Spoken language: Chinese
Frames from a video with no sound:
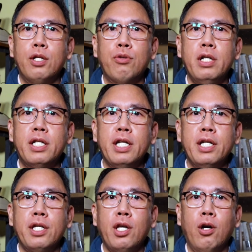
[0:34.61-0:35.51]
最
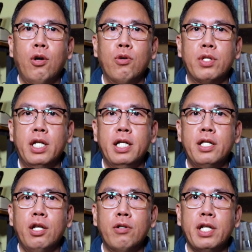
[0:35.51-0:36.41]
近有
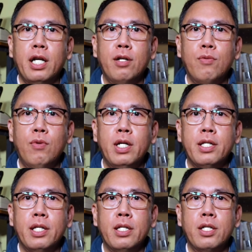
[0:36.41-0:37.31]
人留言
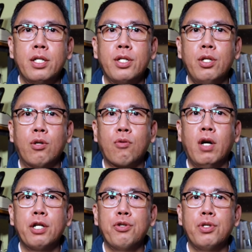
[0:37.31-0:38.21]
问有
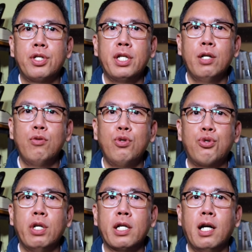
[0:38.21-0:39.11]
关于监护
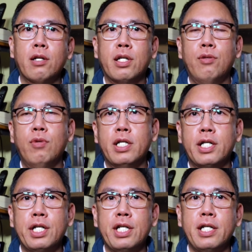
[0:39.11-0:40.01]
宣告的问
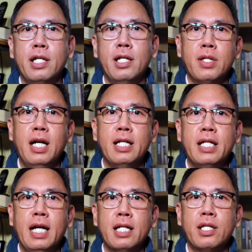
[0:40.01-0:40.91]
题，大
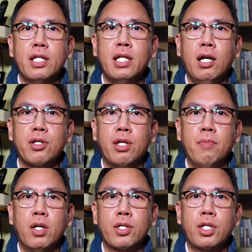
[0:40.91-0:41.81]
家知道什
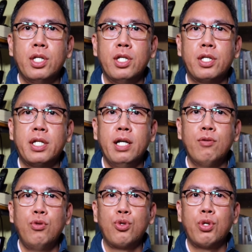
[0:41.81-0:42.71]
么是监
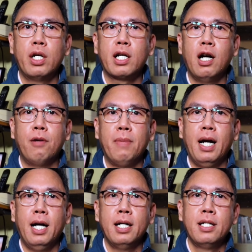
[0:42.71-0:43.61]
护宣告
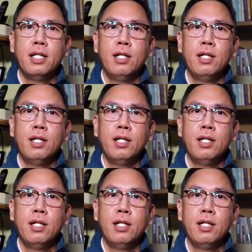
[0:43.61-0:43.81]
吗？